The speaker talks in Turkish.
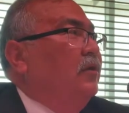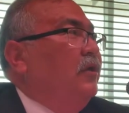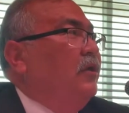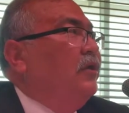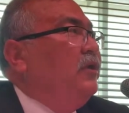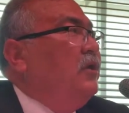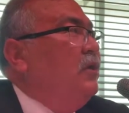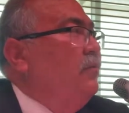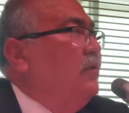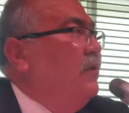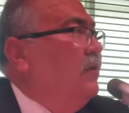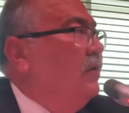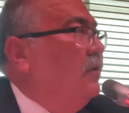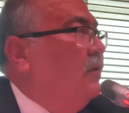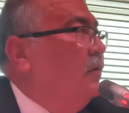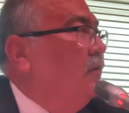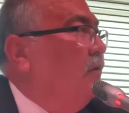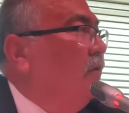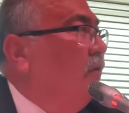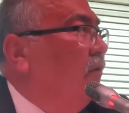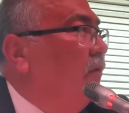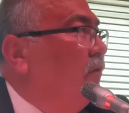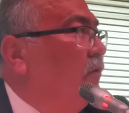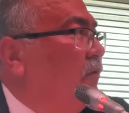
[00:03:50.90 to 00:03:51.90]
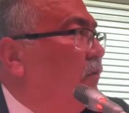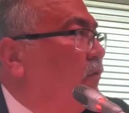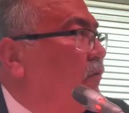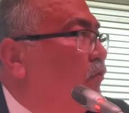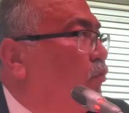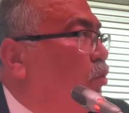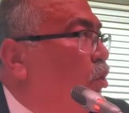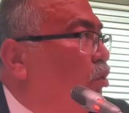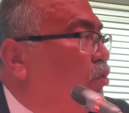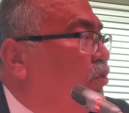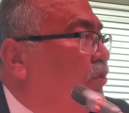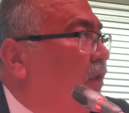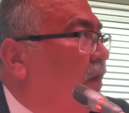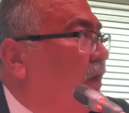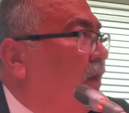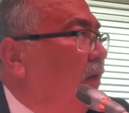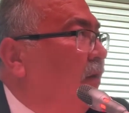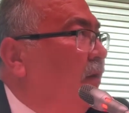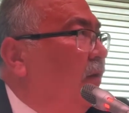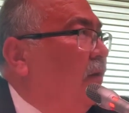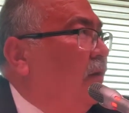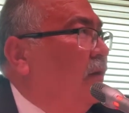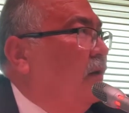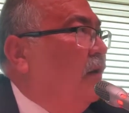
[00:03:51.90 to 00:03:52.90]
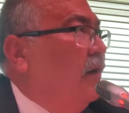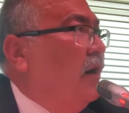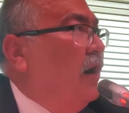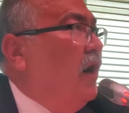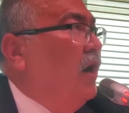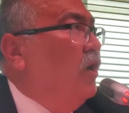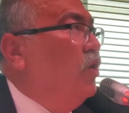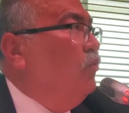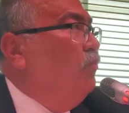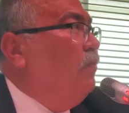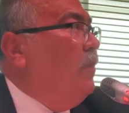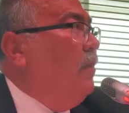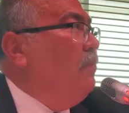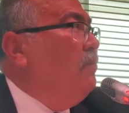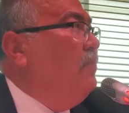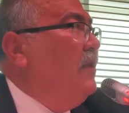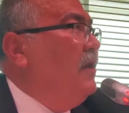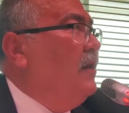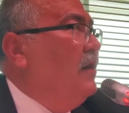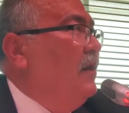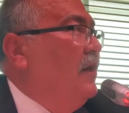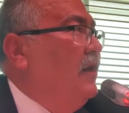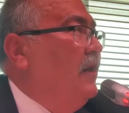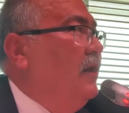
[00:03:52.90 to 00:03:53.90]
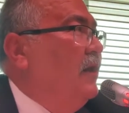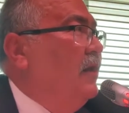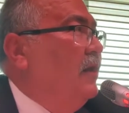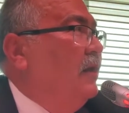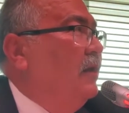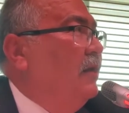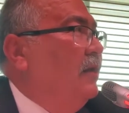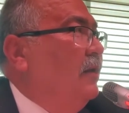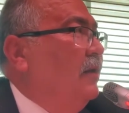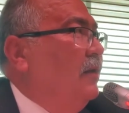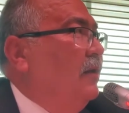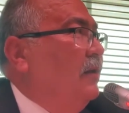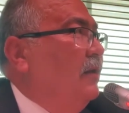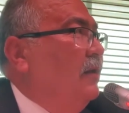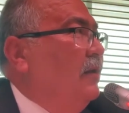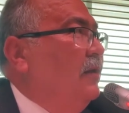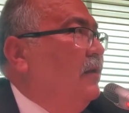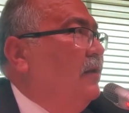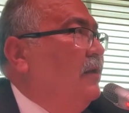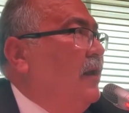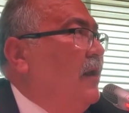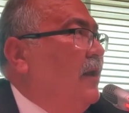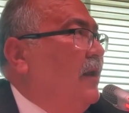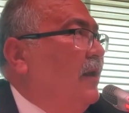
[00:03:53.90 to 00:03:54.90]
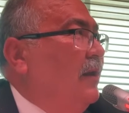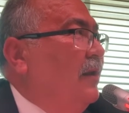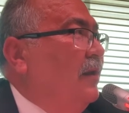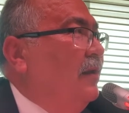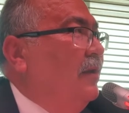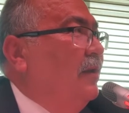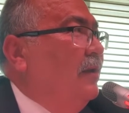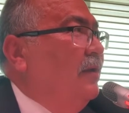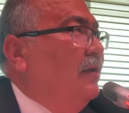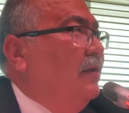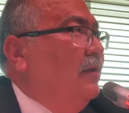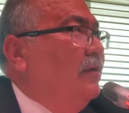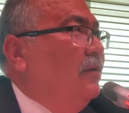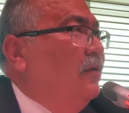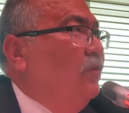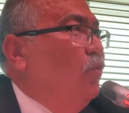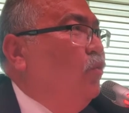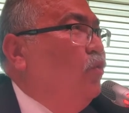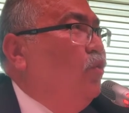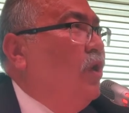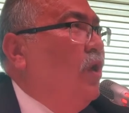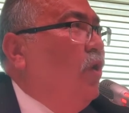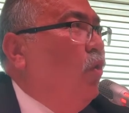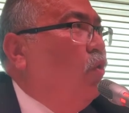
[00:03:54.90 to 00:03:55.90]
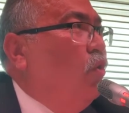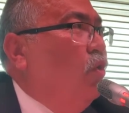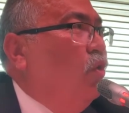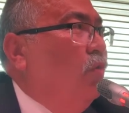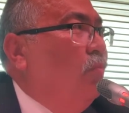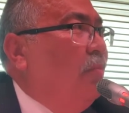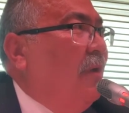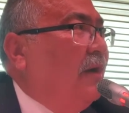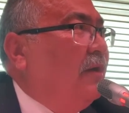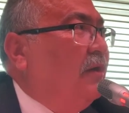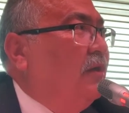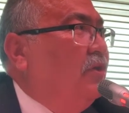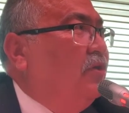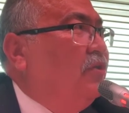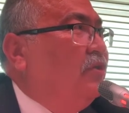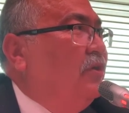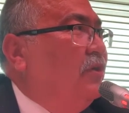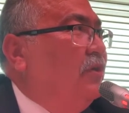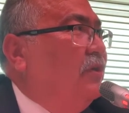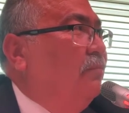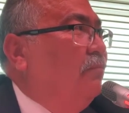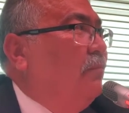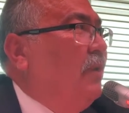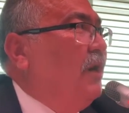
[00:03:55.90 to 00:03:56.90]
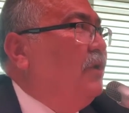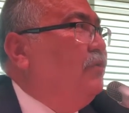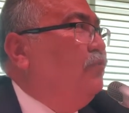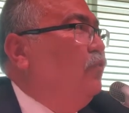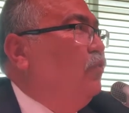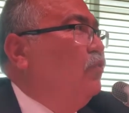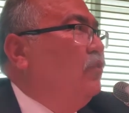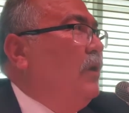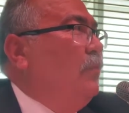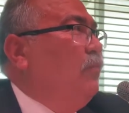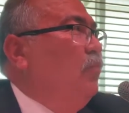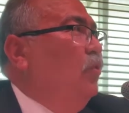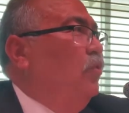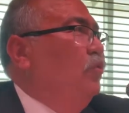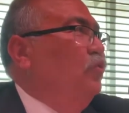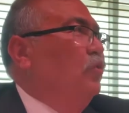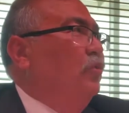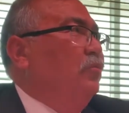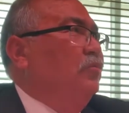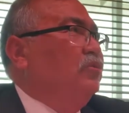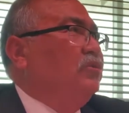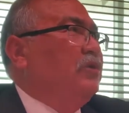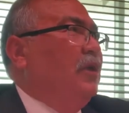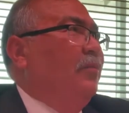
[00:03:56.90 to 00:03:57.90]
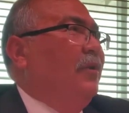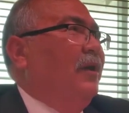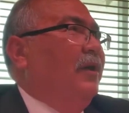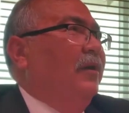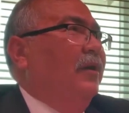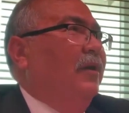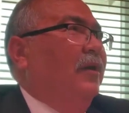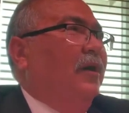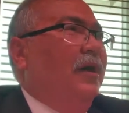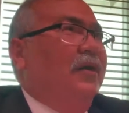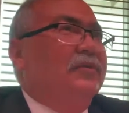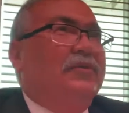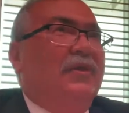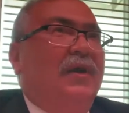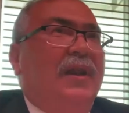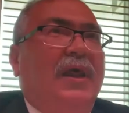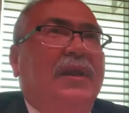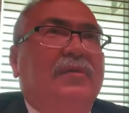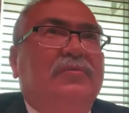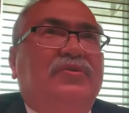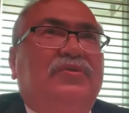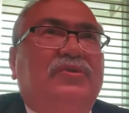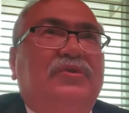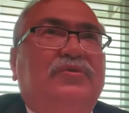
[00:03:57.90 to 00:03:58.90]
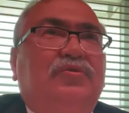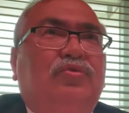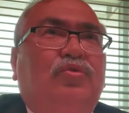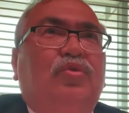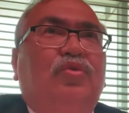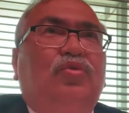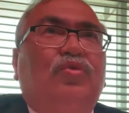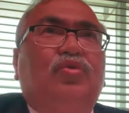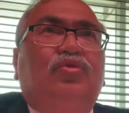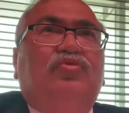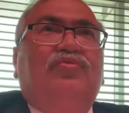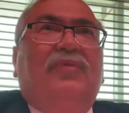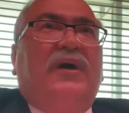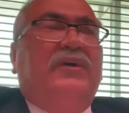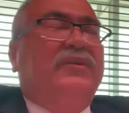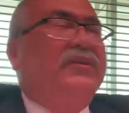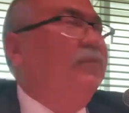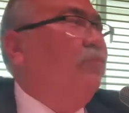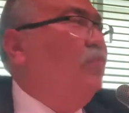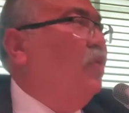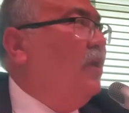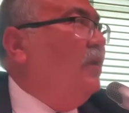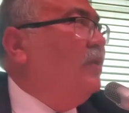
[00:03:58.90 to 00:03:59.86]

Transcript: 2000 Dörtte Avrupa Birliği ne üye olmak için başvuruda bulunduğumuz zaman hatırlar mısınız gündüz vakti